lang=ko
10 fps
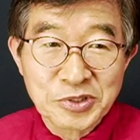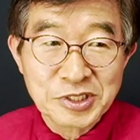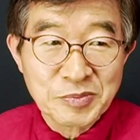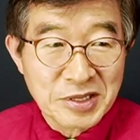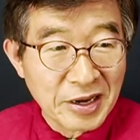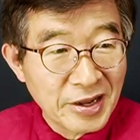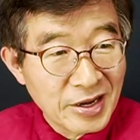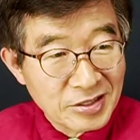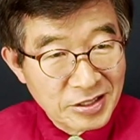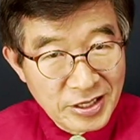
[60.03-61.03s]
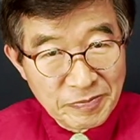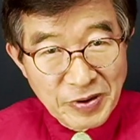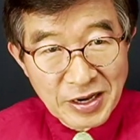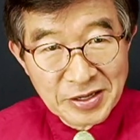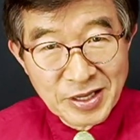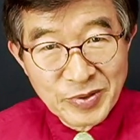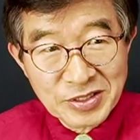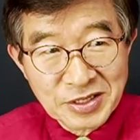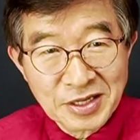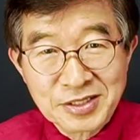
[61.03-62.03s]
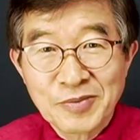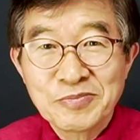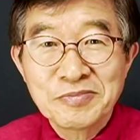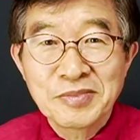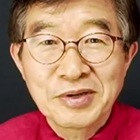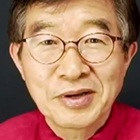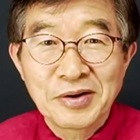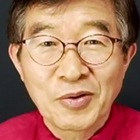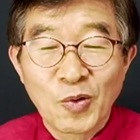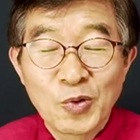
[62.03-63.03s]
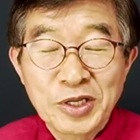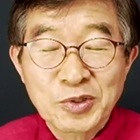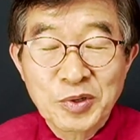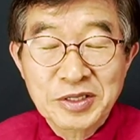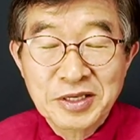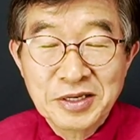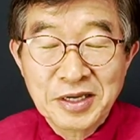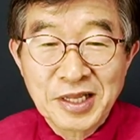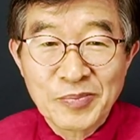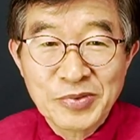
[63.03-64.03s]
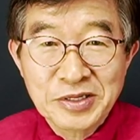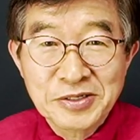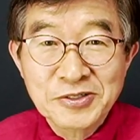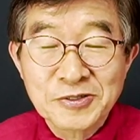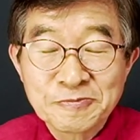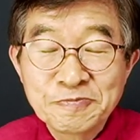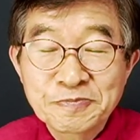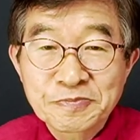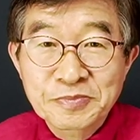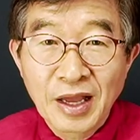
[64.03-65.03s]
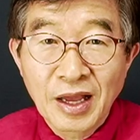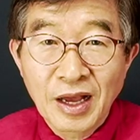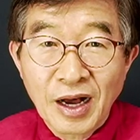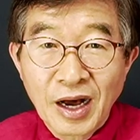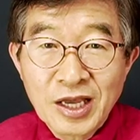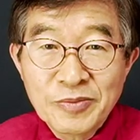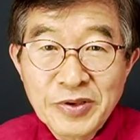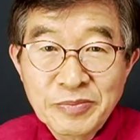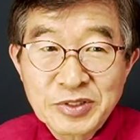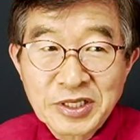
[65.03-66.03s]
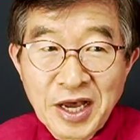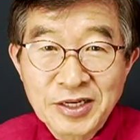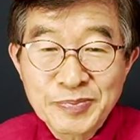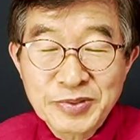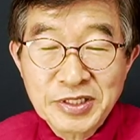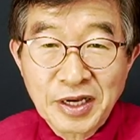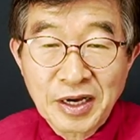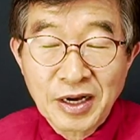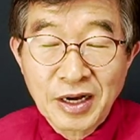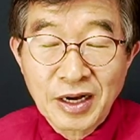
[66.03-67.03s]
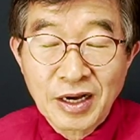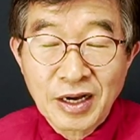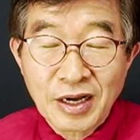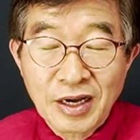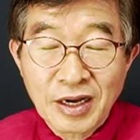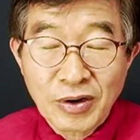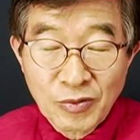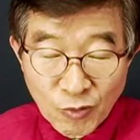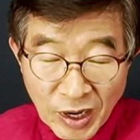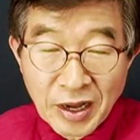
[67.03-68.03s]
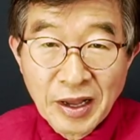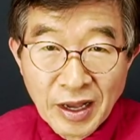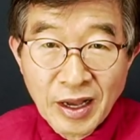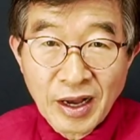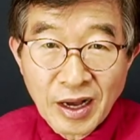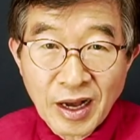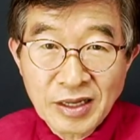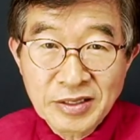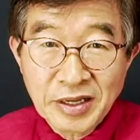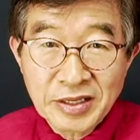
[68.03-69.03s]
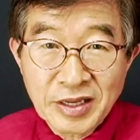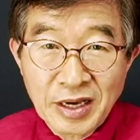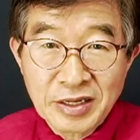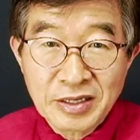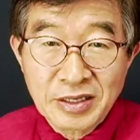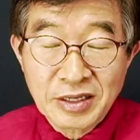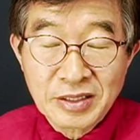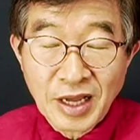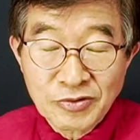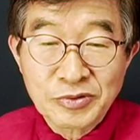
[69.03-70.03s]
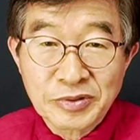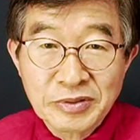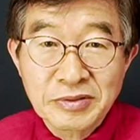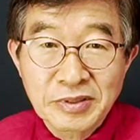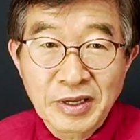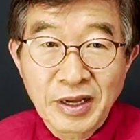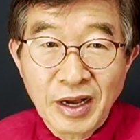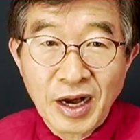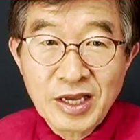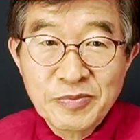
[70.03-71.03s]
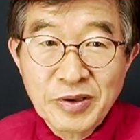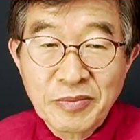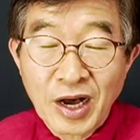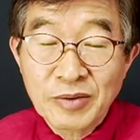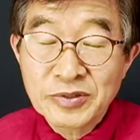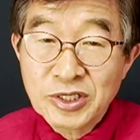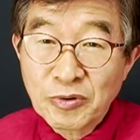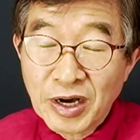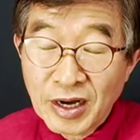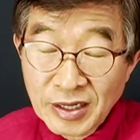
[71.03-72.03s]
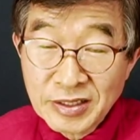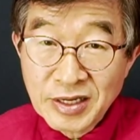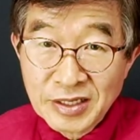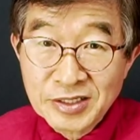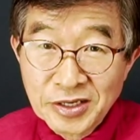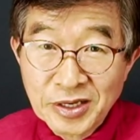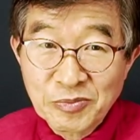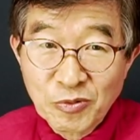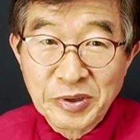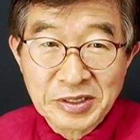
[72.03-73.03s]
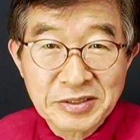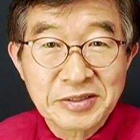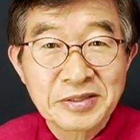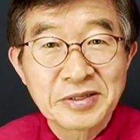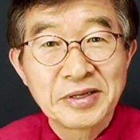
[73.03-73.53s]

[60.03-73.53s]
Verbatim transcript: 있습니다. 팁하게 되면 제가 참 오랫동안 기억에 남는 것은 IBM 창업자와 아들의 이야기를 다룬 IBM 아버지와 아들이란 책에 보면 은